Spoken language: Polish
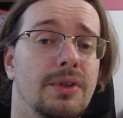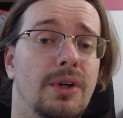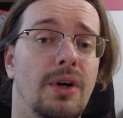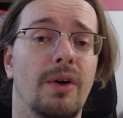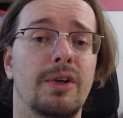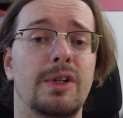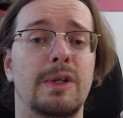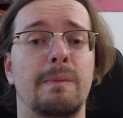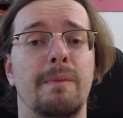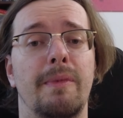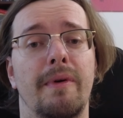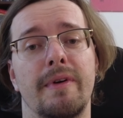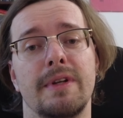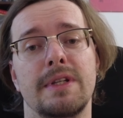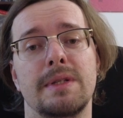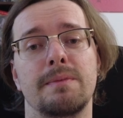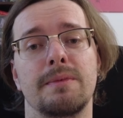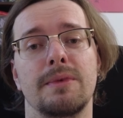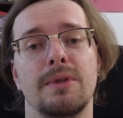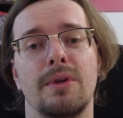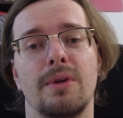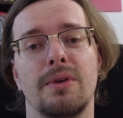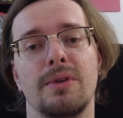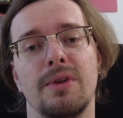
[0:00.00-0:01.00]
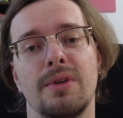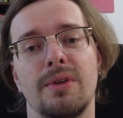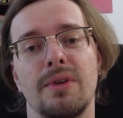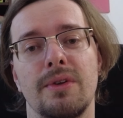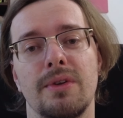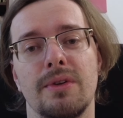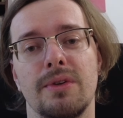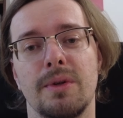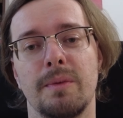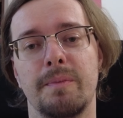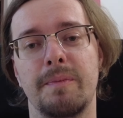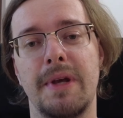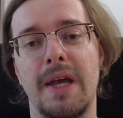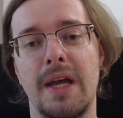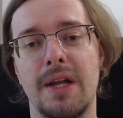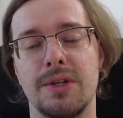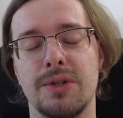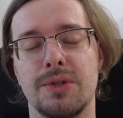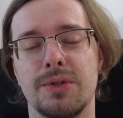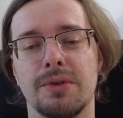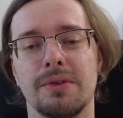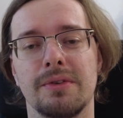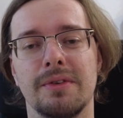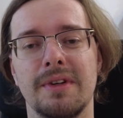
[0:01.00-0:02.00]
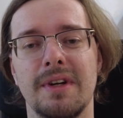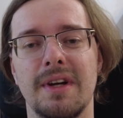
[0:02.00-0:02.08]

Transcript: godzin powiedzmy do, do 5,